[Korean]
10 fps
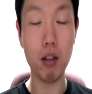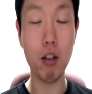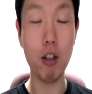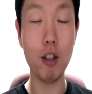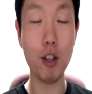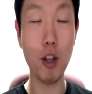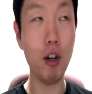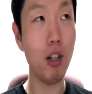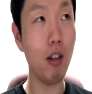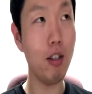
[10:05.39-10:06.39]
덩거리,
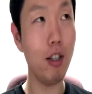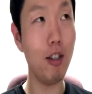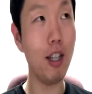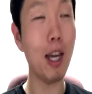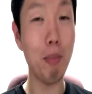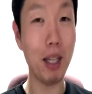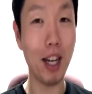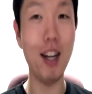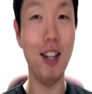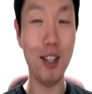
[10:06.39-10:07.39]
덩거리 던져
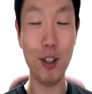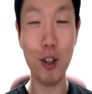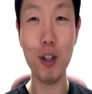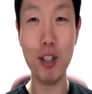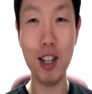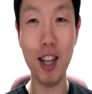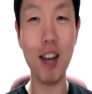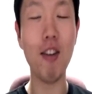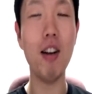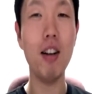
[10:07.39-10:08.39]
드릴게요니다 덩거리 던져
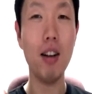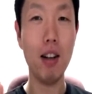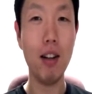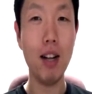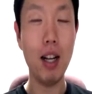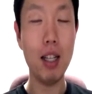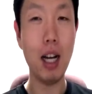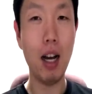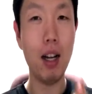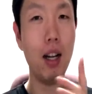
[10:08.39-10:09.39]
드릴게요.
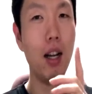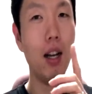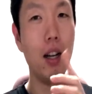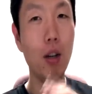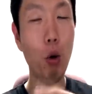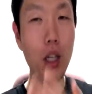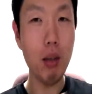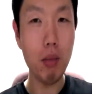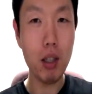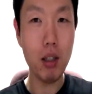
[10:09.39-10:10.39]
자,
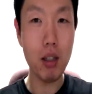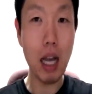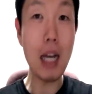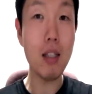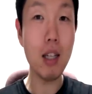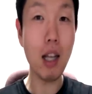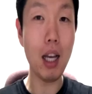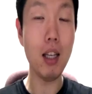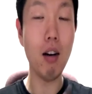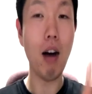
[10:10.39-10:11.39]
고객님 그거 사이즈
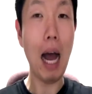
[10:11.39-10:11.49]
있다인겨.